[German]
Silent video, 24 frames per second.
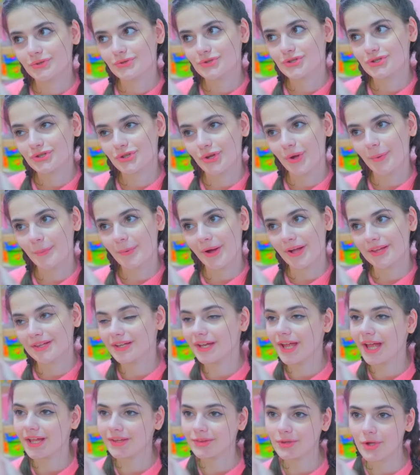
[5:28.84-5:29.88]
Bunnies, seid ihr
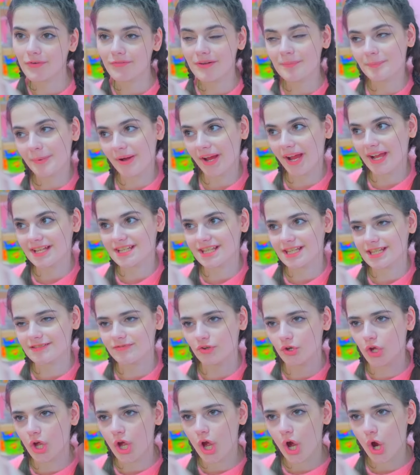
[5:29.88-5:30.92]
bereit, euren scharfen
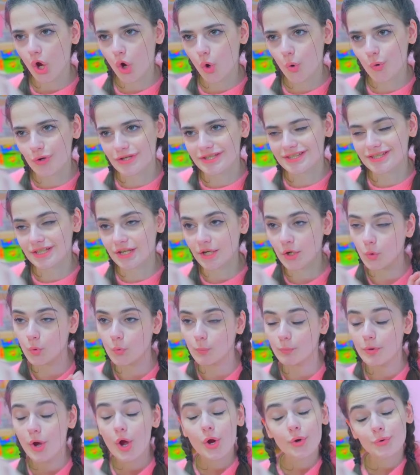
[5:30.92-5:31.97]
Verstand zu zeigen?
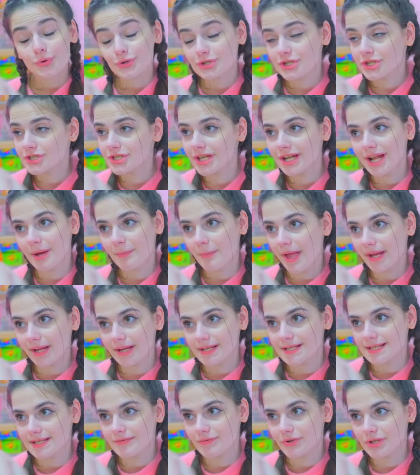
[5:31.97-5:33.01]
Lehrer Mike ist heute
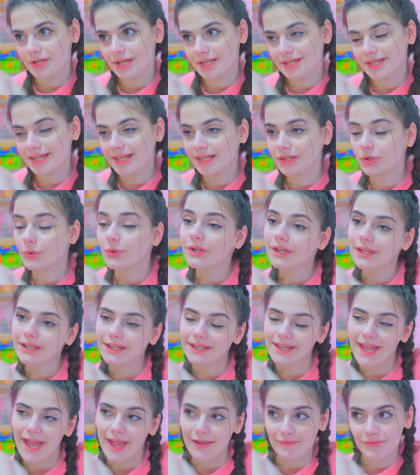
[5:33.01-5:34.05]
abwesend. Ich
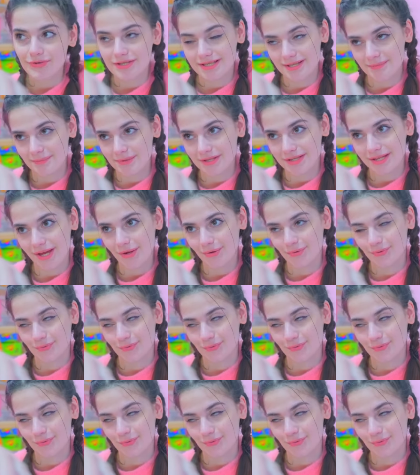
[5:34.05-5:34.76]
vertrete ihn heute.